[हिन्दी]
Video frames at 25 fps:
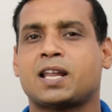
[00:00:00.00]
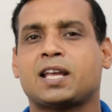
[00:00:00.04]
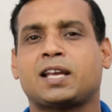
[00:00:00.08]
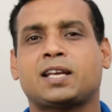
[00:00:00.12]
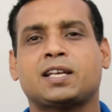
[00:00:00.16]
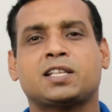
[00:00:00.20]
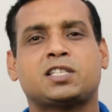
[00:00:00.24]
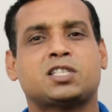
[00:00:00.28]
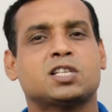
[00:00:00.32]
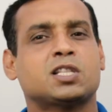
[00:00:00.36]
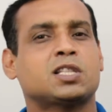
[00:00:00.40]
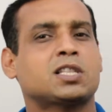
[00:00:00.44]
तरह
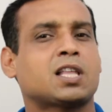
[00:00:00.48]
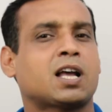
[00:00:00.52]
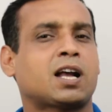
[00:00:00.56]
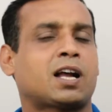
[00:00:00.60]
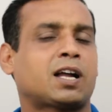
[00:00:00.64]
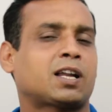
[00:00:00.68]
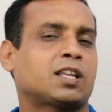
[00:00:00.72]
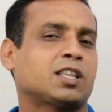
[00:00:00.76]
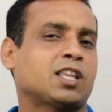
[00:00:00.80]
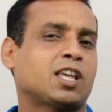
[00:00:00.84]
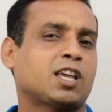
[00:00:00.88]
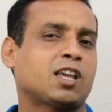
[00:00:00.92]
की चिंता
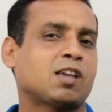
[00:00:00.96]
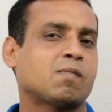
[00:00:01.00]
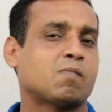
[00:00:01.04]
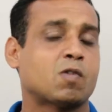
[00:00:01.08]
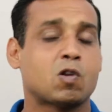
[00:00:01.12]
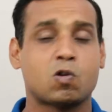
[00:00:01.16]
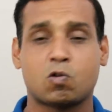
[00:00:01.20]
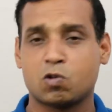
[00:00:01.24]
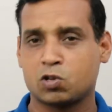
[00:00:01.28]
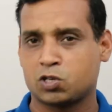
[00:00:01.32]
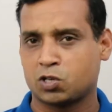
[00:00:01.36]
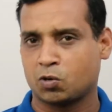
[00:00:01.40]
करने की
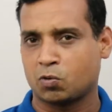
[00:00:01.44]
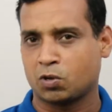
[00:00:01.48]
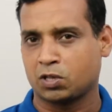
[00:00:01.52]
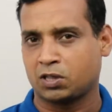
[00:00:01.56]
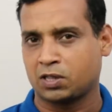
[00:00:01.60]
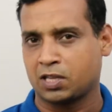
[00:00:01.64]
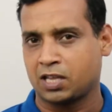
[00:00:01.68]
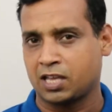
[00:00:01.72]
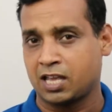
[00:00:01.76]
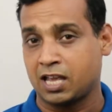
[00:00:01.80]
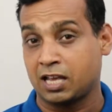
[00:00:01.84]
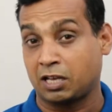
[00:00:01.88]
बिल्कुल जरूरत
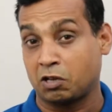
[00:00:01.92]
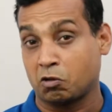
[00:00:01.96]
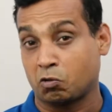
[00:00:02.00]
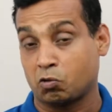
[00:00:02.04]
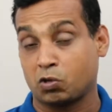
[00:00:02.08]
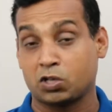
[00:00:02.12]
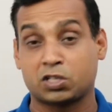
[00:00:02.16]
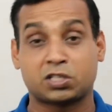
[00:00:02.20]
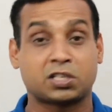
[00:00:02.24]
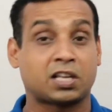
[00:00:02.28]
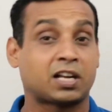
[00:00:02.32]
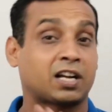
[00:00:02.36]
नहीं है
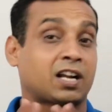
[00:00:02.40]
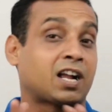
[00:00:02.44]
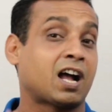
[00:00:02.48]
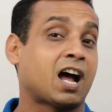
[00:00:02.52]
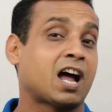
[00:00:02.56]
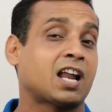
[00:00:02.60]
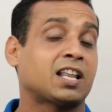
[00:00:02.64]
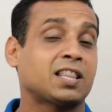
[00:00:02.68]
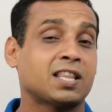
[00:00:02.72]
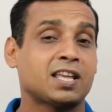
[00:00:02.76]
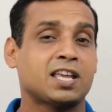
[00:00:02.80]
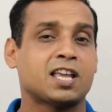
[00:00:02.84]
क्योंकि
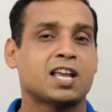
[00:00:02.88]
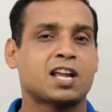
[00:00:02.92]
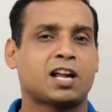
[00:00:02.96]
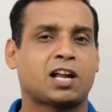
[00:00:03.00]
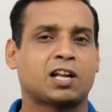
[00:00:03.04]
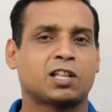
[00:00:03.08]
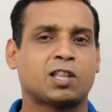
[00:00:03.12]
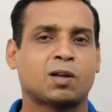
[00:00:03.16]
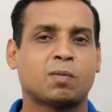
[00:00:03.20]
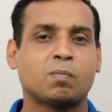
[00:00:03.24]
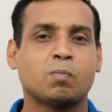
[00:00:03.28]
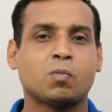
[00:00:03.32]
सरकार ने यह
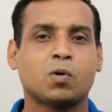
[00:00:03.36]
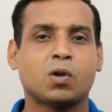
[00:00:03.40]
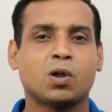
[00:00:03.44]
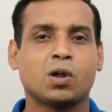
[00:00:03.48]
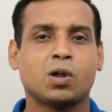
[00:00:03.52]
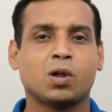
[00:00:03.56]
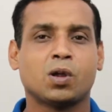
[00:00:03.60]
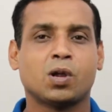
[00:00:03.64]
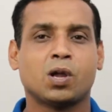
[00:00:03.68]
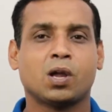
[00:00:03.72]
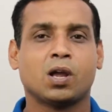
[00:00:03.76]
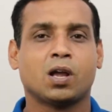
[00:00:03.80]
कदम
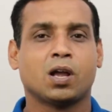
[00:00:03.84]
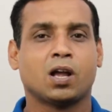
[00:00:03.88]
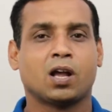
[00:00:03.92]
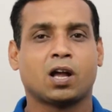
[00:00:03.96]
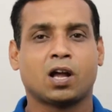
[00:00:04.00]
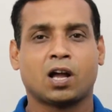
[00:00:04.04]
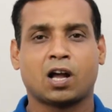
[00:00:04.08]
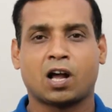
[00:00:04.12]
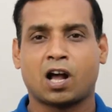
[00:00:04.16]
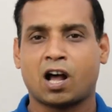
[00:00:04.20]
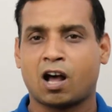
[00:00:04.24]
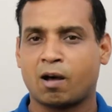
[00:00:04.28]

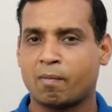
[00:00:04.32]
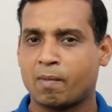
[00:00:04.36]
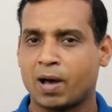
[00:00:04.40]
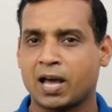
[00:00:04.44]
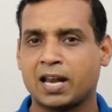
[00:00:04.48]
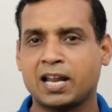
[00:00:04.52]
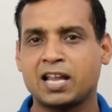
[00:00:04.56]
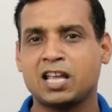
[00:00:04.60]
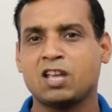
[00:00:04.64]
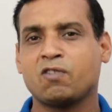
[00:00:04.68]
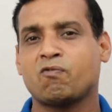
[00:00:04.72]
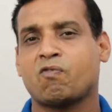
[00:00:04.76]

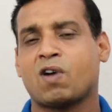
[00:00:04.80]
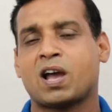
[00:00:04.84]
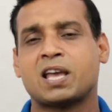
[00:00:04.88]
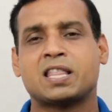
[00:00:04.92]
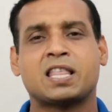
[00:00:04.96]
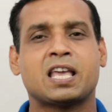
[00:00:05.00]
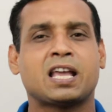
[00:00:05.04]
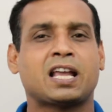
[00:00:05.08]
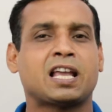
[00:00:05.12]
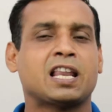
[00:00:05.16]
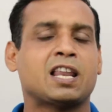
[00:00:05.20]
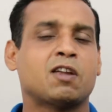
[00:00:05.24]
हमारे ही
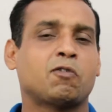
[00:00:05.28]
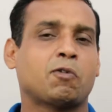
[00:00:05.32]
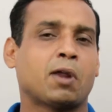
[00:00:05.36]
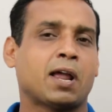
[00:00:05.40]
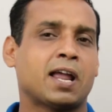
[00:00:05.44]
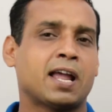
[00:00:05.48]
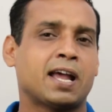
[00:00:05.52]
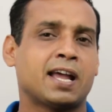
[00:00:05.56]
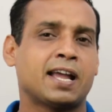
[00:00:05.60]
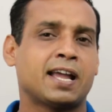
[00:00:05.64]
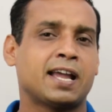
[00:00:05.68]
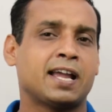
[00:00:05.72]
फायदे के लिए
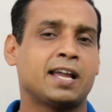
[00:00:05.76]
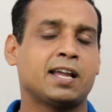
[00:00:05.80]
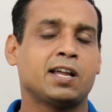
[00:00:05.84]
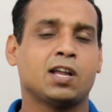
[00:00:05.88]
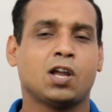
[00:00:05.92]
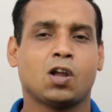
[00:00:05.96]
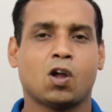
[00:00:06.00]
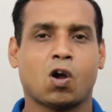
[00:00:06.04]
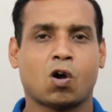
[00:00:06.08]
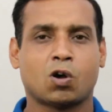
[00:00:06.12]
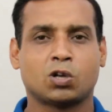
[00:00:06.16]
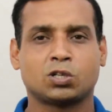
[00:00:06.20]
उठाया है
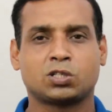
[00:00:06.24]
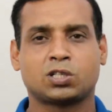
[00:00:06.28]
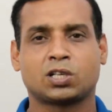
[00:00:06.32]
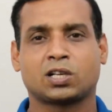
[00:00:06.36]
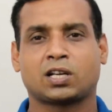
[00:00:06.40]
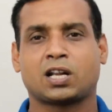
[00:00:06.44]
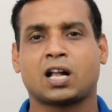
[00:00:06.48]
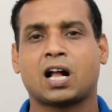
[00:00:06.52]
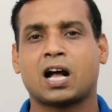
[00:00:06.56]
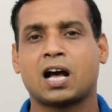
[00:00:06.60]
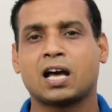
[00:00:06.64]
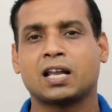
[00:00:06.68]
और
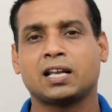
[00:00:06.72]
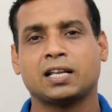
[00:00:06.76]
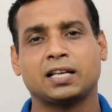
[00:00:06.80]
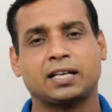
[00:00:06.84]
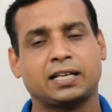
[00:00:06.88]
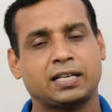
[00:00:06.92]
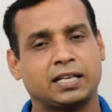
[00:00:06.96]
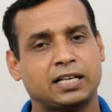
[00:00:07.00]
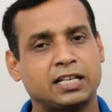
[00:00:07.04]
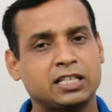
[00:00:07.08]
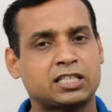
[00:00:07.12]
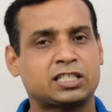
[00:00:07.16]

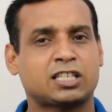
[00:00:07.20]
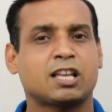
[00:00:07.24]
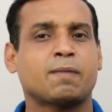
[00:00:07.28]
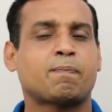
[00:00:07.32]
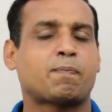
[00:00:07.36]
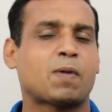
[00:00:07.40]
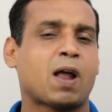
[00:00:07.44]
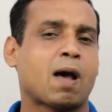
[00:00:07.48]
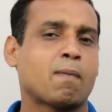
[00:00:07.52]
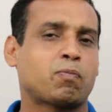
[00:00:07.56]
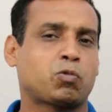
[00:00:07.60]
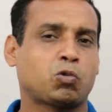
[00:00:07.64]
सरकार इससे
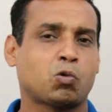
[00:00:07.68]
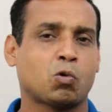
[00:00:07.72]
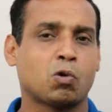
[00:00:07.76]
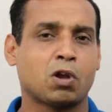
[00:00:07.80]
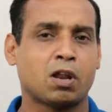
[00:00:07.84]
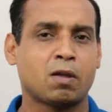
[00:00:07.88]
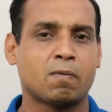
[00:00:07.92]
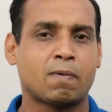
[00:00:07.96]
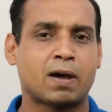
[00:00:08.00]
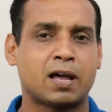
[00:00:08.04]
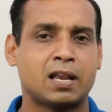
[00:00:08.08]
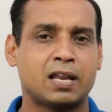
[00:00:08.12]
प्राप्त
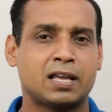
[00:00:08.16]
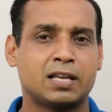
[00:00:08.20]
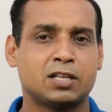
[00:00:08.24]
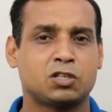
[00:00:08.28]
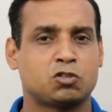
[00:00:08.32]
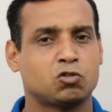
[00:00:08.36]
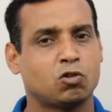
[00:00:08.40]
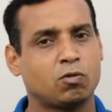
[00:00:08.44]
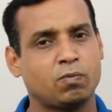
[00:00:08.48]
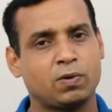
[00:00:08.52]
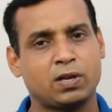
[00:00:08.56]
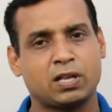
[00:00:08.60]
होने वाले
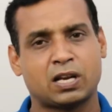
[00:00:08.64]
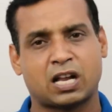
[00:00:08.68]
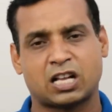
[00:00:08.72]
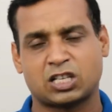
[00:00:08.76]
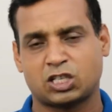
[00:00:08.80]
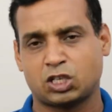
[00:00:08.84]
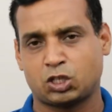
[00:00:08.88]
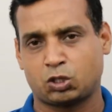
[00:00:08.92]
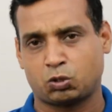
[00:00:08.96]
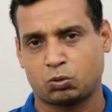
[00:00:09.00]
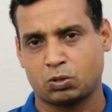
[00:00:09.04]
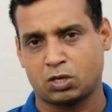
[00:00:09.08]
जो भी
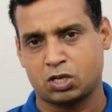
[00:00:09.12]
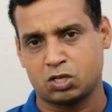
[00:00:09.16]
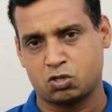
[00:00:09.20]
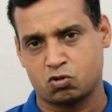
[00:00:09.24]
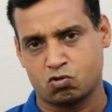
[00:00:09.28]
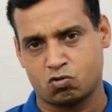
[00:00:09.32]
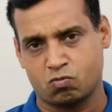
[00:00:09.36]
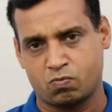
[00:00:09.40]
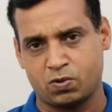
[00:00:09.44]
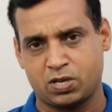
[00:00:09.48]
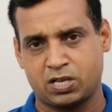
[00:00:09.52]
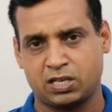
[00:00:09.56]
राजस्व है
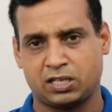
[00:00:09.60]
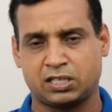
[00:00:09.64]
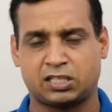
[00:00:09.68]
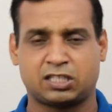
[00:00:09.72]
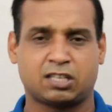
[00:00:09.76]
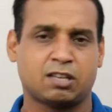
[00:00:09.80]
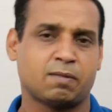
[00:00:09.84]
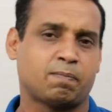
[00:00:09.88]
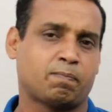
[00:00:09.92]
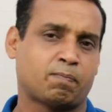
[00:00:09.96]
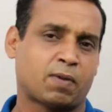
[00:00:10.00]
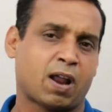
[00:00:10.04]
जो भी
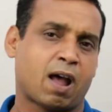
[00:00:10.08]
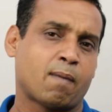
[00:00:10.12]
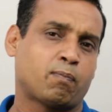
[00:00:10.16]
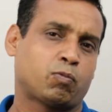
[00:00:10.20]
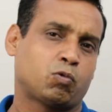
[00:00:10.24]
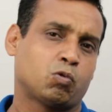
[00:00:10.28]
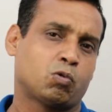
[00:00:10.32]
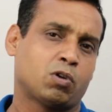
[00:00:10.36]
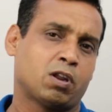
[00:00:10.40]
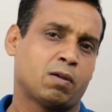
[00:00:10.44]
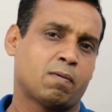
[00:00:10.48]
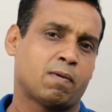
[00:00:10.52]
इससे
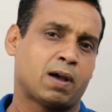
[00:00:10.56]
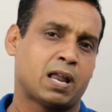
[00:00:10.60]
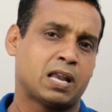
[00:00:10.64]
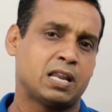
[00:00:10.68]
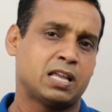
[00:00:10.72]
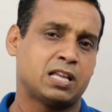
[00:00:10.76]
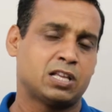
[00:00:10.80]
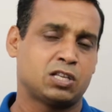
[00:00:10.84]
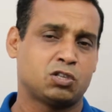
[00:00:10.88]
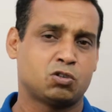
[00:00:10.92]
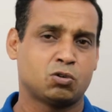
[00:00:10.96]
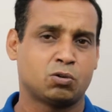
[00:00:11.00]
प्राप्त होने
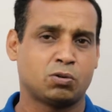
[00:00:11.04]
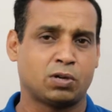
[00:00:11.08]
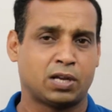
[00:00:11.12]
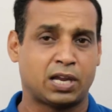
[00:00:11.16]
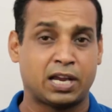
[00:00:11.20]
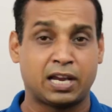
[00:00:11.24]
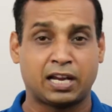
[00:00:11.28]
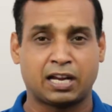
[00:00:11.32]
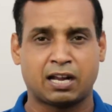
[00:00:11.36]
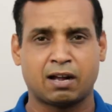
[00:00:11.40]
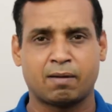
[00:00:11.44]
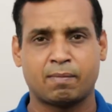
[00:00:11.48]
वाली जो
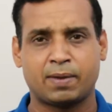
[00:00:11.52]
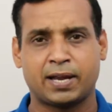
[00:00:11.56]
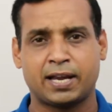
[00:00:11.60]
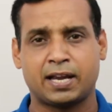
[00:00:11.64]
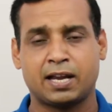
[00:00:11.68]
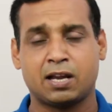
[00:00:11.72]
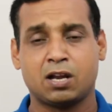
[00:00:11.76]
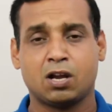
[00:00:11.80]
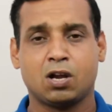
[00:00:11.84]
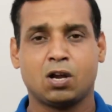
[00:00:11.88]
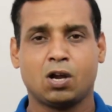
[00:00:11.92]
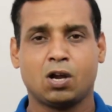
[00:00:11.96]
इनकम है